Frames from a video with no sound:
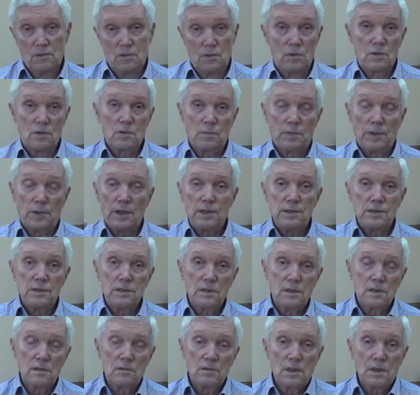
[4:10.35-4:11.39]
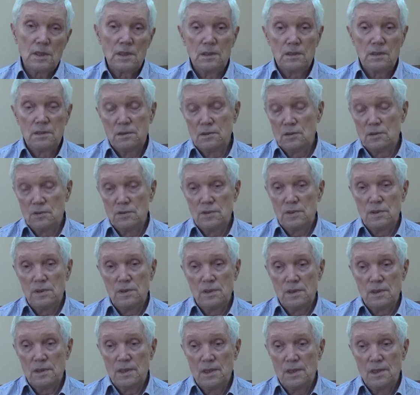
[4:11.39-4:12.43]
То есть с праздником, э,
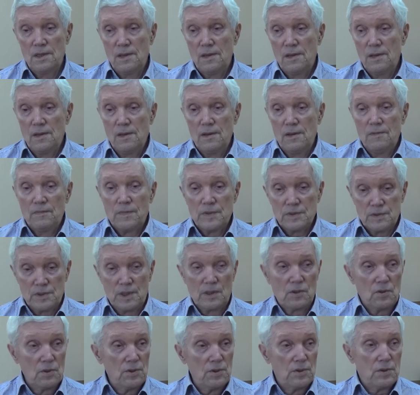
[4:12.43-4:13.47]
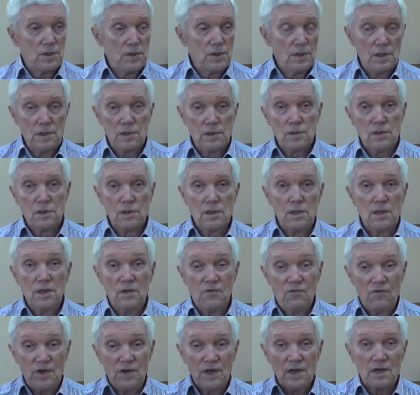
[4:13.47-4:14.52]
друзья, здоровья, счастья и
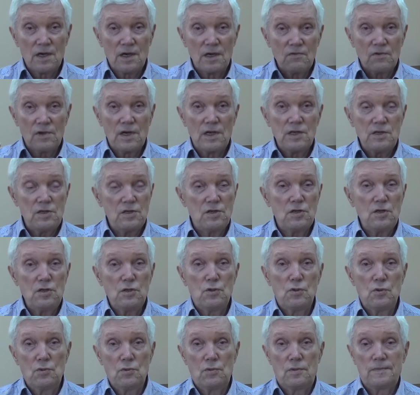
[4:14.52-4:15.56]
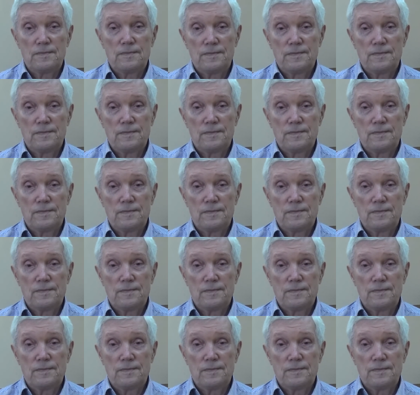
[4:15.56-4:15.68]
веры в Россию.